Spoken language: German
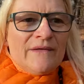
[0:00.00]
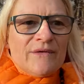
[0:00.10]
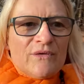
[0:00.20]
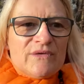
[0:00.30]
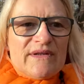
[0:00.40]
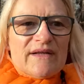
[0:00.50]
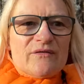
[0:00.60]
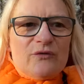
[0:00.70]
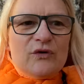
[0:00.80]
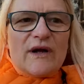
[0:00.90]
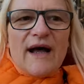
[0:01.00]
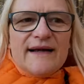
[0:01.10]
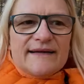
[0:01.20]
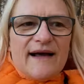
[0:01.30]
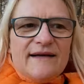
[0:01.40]
Und das wurde
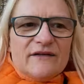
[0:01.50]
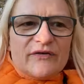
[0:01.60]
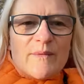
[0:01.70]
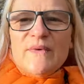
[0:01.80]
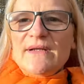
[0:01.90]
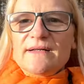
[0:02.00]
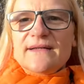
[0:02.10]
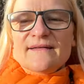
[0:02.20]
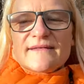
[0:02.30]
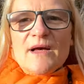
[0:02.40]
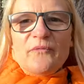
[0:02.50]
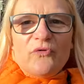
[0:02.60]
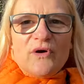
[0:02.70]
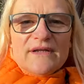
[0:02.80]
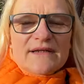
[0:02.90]
halt alles vermittelt. Es gab
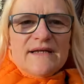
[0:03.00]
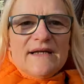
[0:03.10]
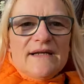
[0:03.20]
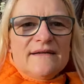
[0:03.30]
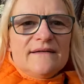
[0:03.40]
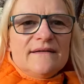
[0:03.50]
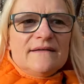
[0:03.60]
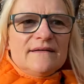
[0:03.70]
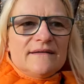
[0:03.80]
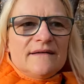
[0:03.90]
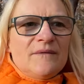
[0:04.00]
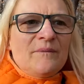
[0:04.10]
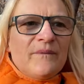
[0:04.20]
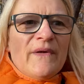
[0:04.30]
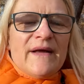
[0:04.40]
Vorträge.
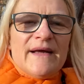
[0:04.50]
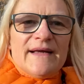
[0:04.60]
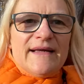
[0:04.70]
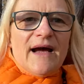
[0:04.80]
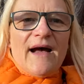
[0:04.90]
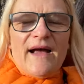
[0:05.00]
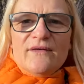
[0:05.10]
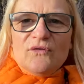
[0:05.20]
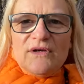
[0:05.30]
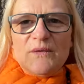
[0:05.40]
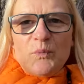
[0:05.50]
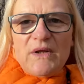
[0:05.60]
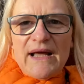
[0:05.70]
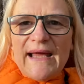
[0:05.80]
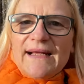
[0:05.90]
Ähm, ja, also ich
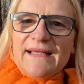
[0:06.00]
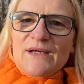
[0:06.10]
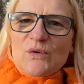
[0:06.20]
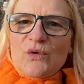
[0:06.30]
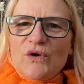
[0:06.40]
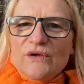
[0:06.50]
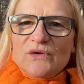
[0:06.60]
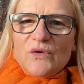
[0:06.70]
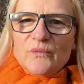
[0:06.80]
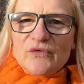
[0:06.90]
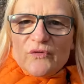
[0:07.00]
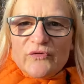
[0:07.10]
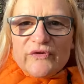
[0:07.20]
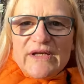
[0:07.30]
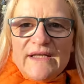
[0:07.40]
bin eigentlich rundum
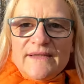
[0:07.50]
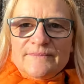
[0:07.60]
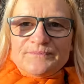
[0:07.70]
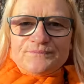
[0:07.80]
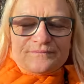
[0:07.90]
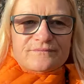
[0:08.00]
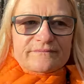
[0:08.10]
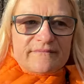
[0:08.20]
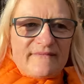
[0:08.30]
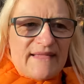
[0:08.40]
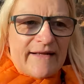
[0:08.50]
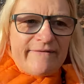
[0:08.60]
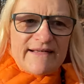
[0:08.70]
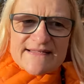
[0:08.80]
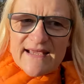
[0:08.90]
zufrieden.
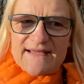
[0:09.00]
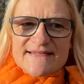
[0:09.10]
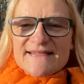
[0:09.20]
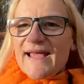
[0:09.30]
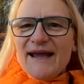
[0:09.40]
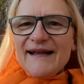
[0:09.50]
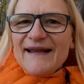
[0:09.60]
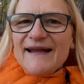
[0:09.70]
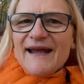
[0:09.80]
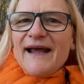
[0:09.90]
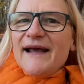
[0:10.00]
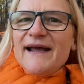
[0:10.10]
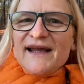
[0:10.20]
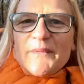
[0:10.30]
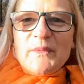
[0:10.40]
Was heißt eigentlich,
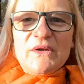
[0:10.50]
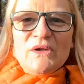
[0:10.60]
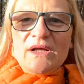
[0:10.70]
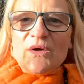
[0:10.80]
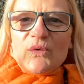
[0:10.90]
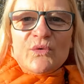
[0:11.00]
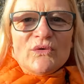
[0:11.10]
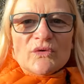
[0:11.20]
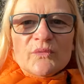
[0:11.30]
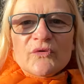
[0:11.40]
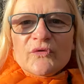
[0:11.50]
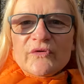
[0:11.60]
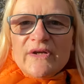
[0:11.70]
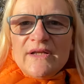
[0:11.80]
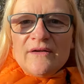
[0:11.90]
ich bin rundum
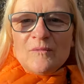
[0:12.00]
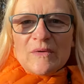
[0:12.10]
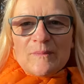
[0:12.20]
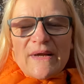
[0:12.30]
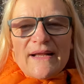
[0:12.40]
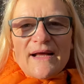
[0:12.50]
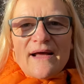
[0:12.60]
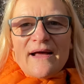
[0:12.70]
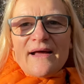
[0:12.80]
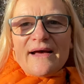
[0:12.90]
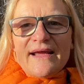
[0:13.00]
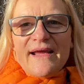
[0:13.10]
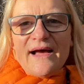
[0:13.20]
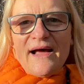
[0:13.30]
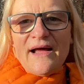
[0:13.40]
zufrieden mit meiner
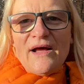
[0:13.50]
Reha.